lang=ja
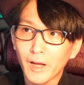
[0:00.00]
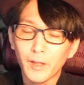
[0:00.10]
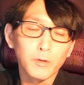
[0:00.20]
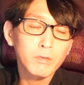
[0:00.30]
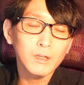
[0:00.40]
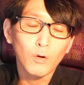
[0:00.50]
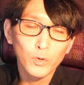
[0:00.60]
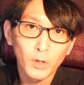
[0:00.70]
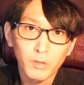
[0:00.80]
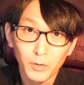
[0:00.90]
あの使うこ
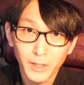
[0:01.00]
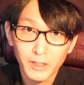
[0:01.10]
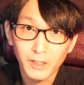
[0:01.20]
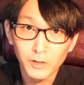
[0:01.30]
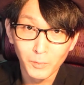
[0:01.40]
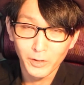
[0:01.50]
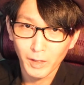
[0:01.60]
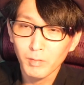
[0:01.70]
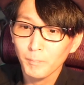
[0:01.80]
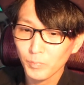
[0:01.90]
とを想定しているもので
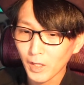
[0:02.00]
す。